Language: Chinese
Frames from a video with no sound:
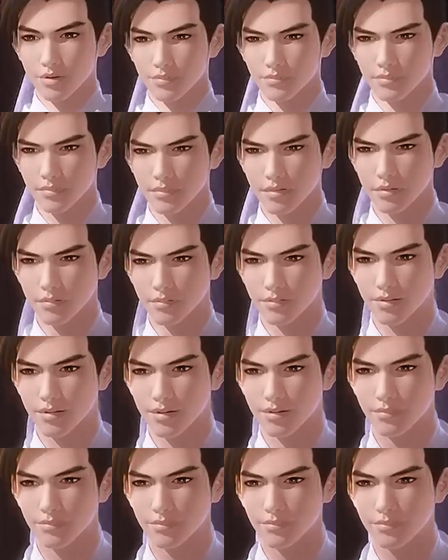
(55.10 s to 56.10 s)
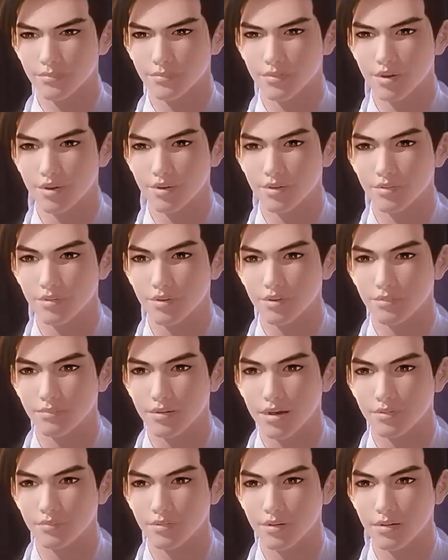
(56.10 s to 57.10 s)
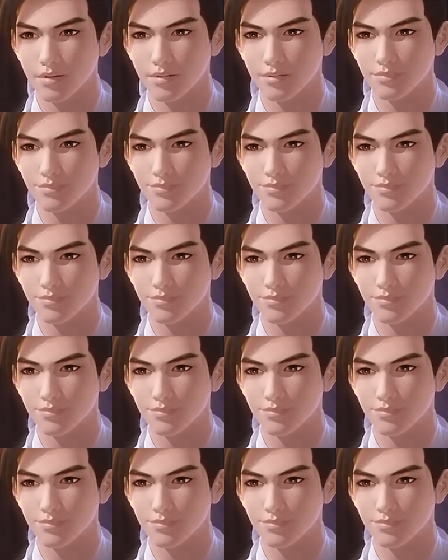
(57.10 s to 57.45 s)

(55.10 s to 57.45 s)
名美女说：“咱们不妨玩的更有趣一